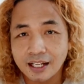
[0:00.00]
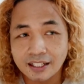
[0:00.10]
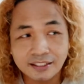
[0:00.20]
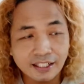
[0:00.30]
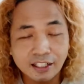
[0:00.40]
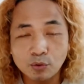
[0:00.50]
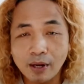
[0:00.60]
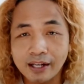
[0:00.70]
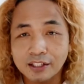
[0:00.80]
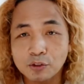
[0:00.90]
Dan sering
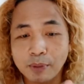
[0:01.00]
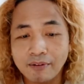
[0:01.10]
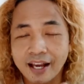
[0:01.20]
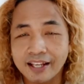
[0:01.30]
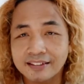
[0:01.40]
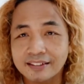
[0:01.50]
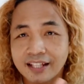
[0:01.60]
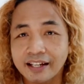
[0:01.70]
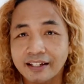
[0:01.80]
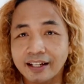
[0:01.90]
keluar itu bawa
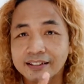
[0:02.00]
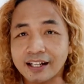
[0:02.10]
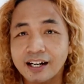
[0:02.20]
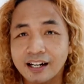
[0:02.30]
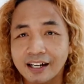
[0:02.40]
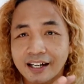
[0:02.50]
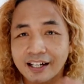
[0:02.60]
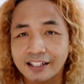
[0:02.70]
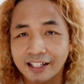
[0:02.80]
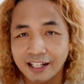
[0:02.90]
hand
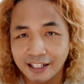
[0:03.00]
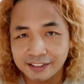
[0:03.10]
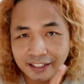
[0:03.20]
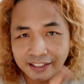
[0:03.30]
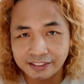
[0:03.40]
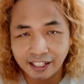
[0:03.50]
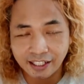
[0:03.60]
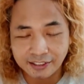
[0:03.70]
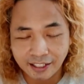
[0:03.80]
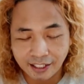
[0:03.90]
ya
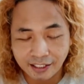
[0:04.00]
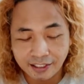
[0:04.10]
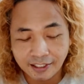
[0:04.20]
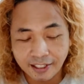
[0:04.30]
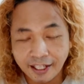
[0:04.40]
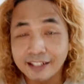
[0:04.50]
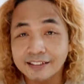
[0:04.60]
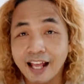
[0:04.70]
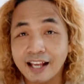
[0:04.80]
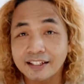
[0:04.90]
hand hand
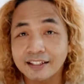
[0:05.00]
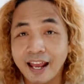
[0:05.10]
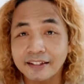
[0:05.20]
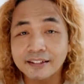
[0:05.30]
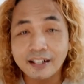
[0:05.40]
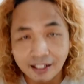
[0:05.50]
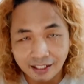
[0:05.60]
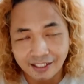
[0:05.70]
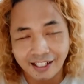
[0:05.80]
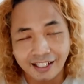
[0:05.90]
sanitizer
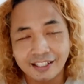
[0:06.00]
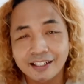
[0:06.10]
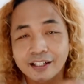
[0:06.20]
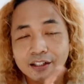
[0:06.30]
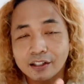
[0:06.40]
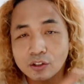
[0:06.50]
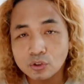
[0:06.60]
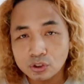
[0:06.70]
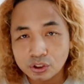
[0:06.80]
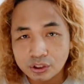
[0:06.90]

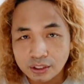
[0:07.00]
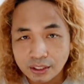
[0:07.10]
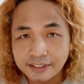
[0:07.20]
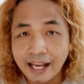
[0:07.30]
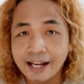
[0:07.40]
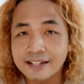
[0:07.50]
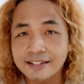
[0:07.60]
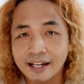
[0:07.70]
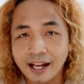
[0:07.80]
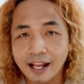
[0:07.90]
terus jaga
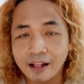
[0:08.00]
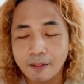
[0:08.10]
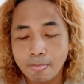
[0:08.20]
jarak